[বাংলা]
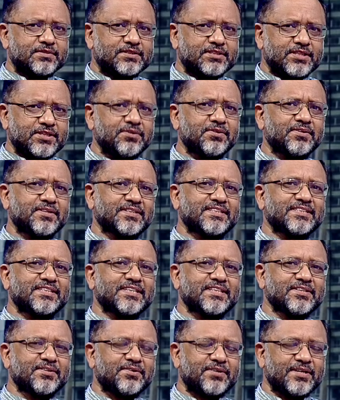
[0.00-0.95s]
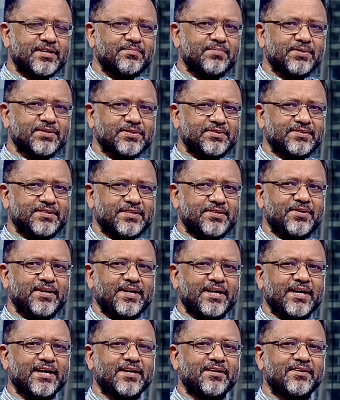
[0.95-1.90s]
শিক্ষকতার সাথে অনেক বছরই
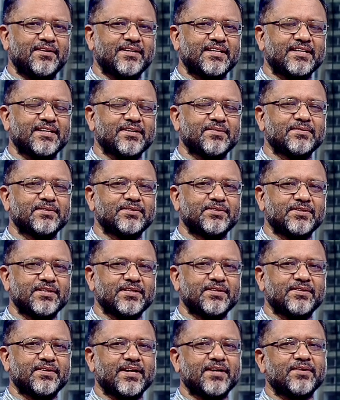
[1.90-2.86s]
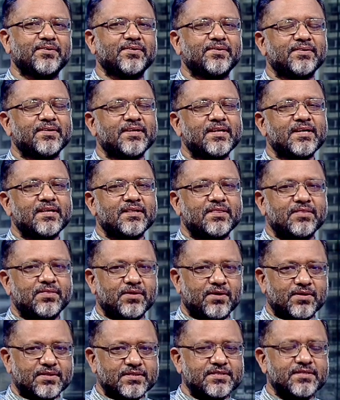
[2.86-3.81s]
হয়ে গেল আর কি আমি জড়িত এখন
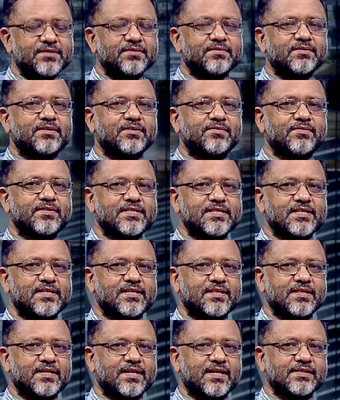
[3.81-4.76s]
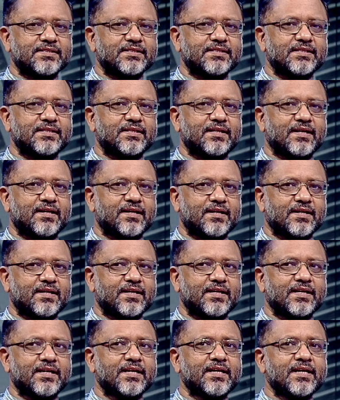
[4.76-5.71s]
নর্থ সাউথ ইউনিভার্সিটিতে আছি তার
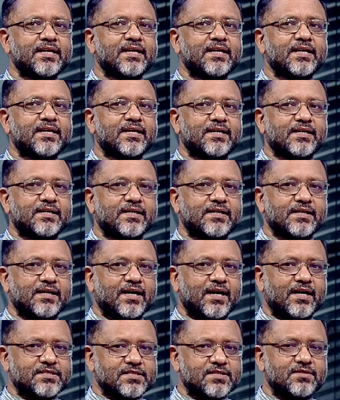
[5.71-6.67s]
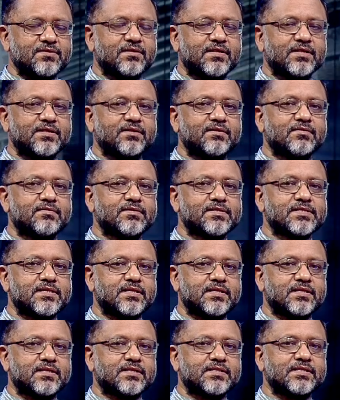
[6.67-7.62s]
আগে আসানুল্লাহ
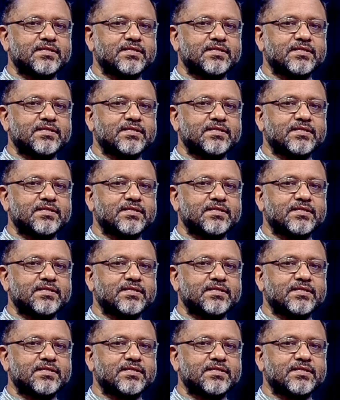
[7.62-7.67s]
ইউনিভার্সিটিতে